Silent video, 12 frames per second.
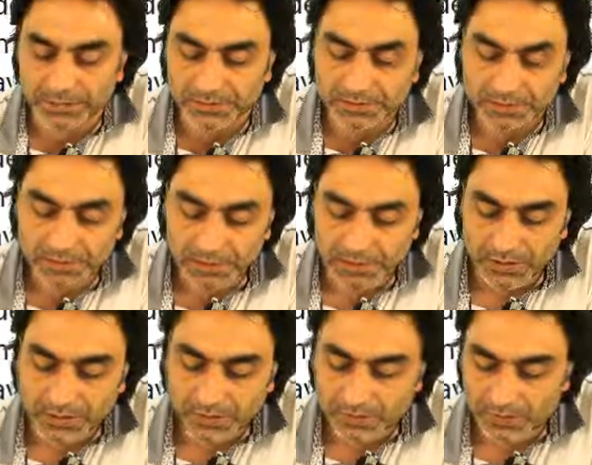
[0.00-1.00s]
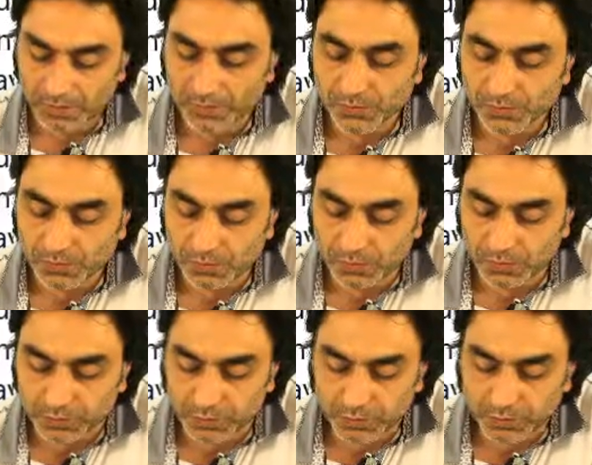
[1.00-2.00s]
bir zulüm
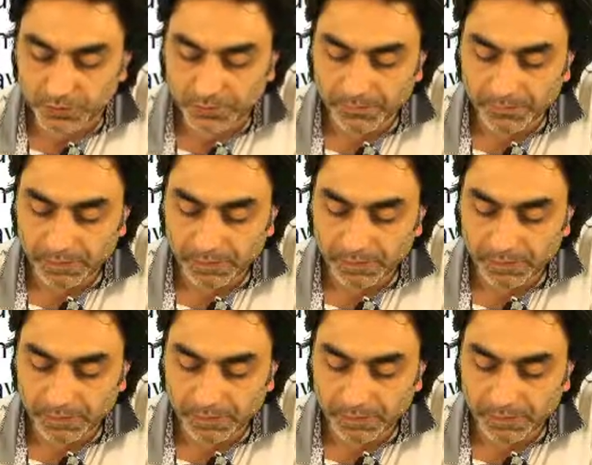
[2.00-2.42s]
hududunu.